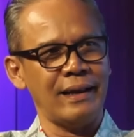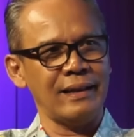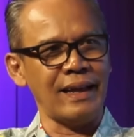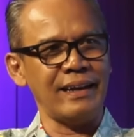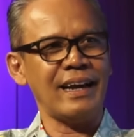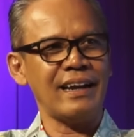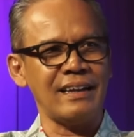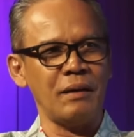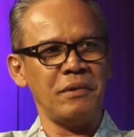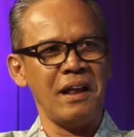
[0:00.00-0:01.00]
Tadi kan
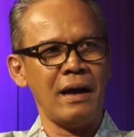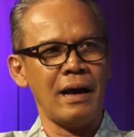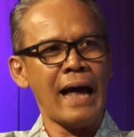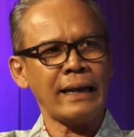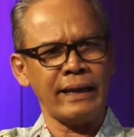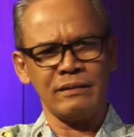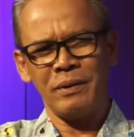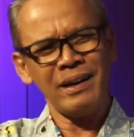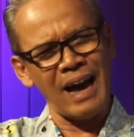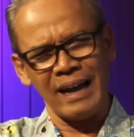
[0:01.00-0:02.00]
Anda bilang aneh,
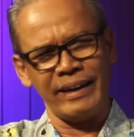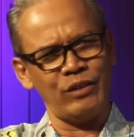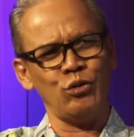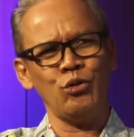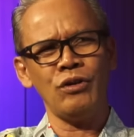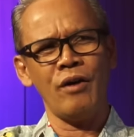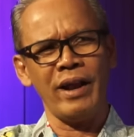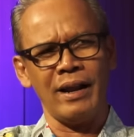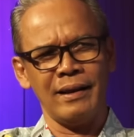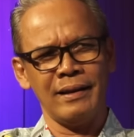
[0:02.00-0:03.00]
sebenarnya nggak aneh juga, Well.